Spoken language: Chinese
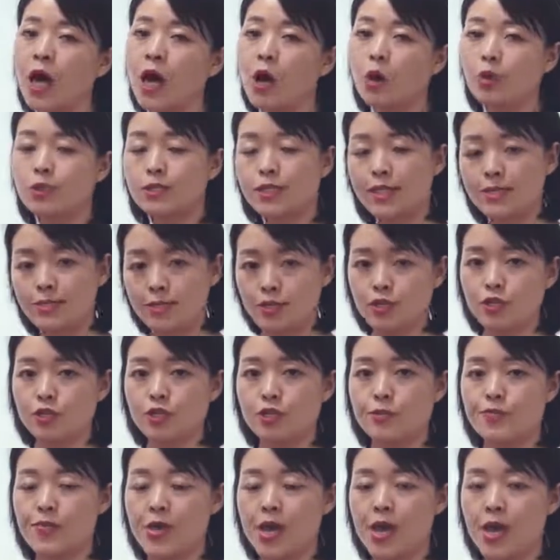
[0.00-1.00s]
好，我再解
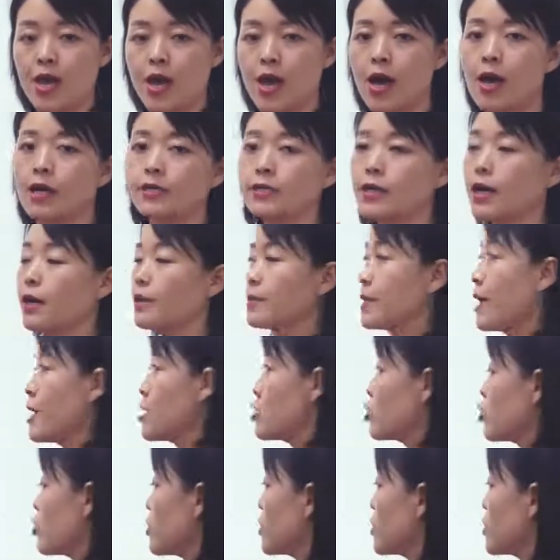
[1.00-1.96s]
释一遍啊，然后大家